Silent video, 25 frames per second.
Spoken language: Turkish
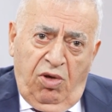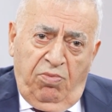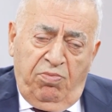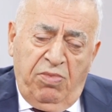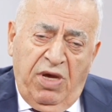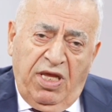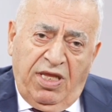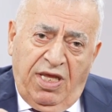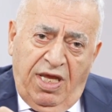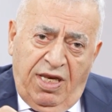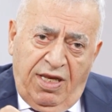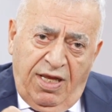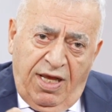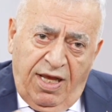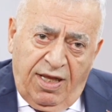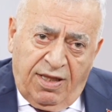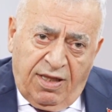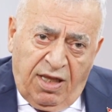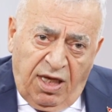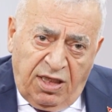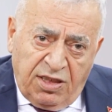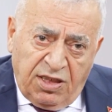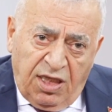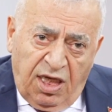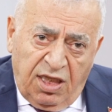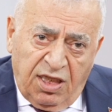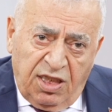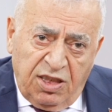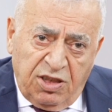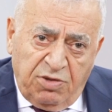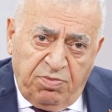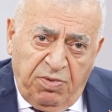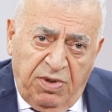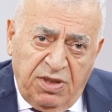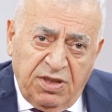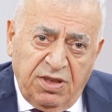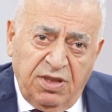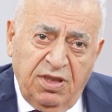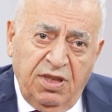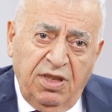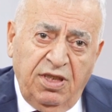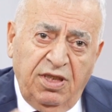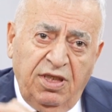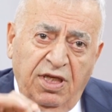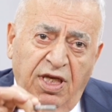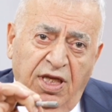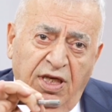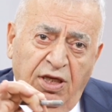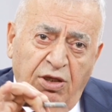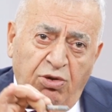Medeniyette çatışması,
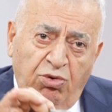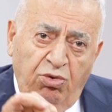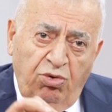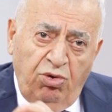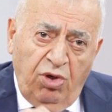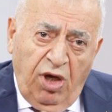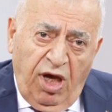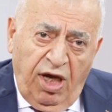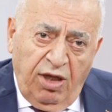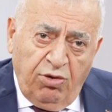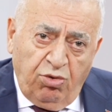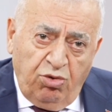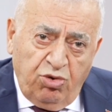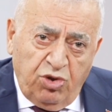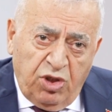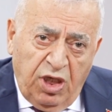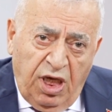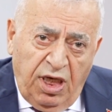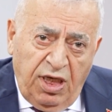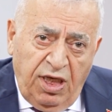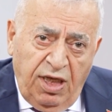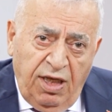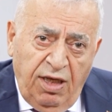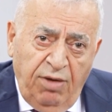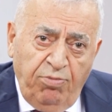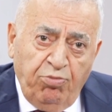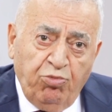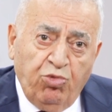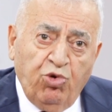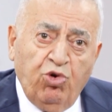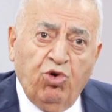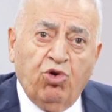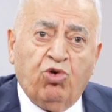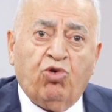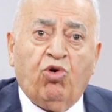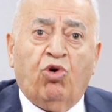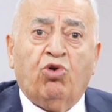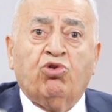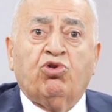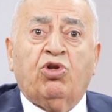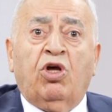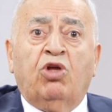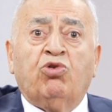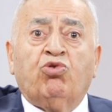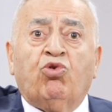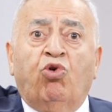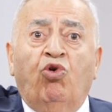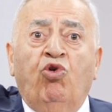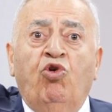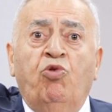yeni dünya düzeni, Büyük
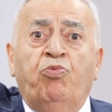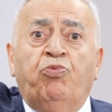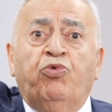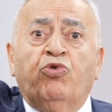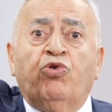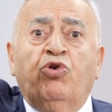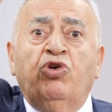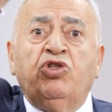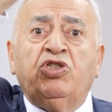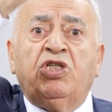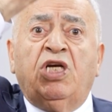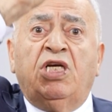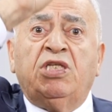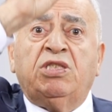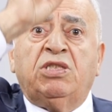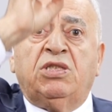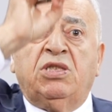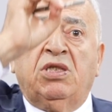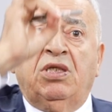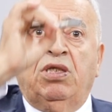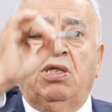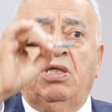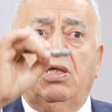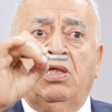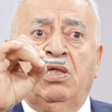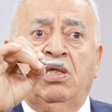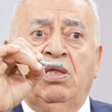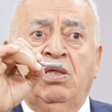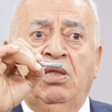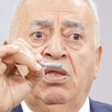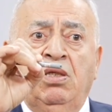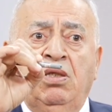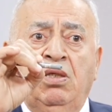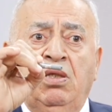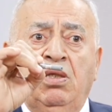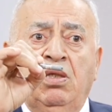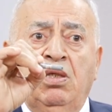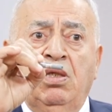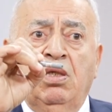Orta Doğu projesi.